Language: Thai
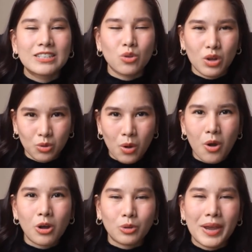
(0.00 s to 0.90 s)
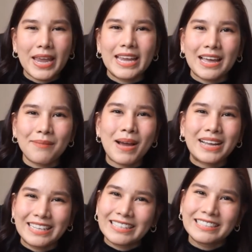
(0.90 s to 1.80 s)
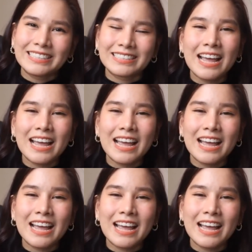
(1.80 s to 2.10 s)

ส่วนตัวของตัวเองกันมากยิ่งขึ้น